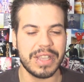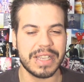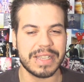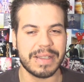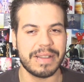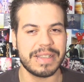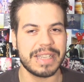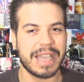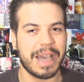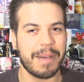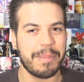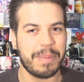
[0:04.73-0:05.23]
Ya
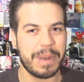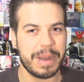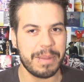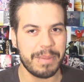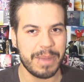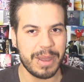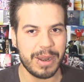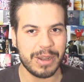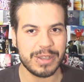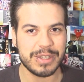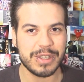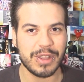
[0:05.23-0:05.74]
sabéis que a
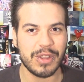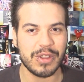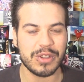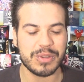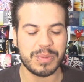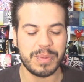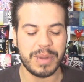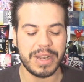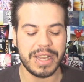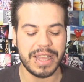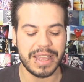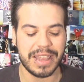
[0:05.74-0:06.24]
primeros de
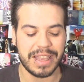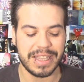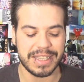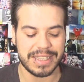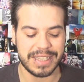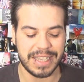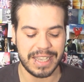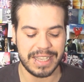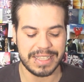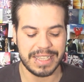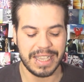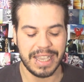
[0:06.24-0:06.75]

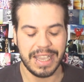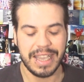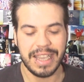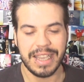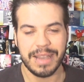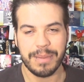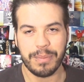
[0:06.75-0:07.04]
2016